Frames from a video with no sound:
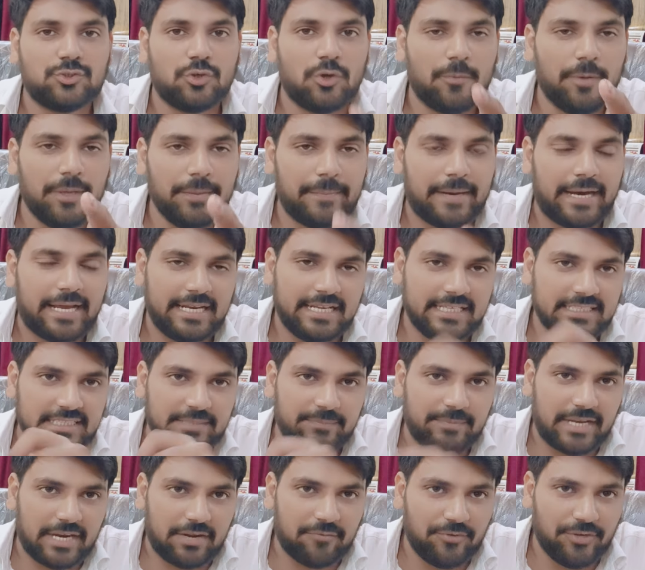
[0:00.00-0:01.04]
जो भी मान
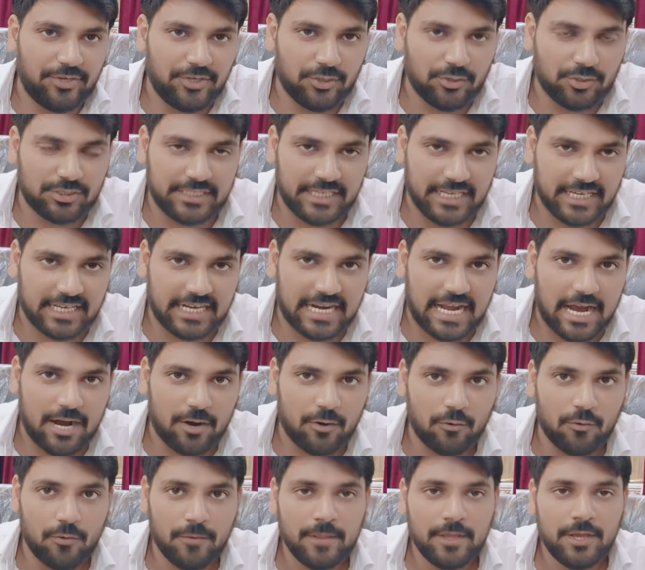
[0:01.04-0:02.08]
लीजिए मेरा वीडियो देख रहा
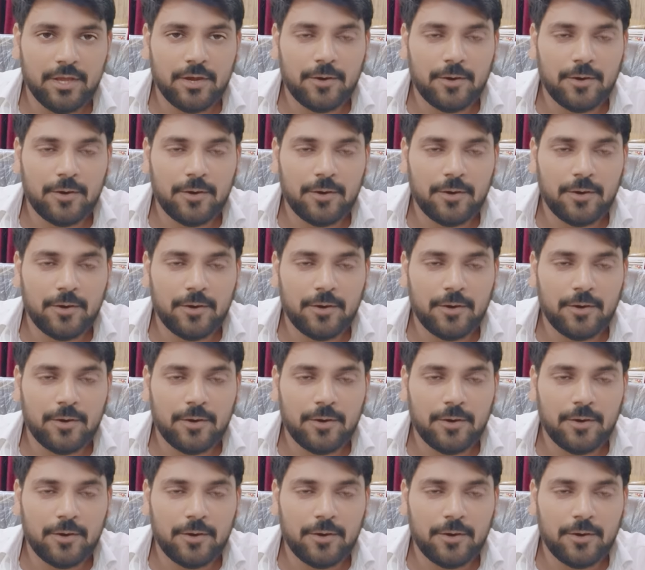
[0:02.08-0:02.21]
हो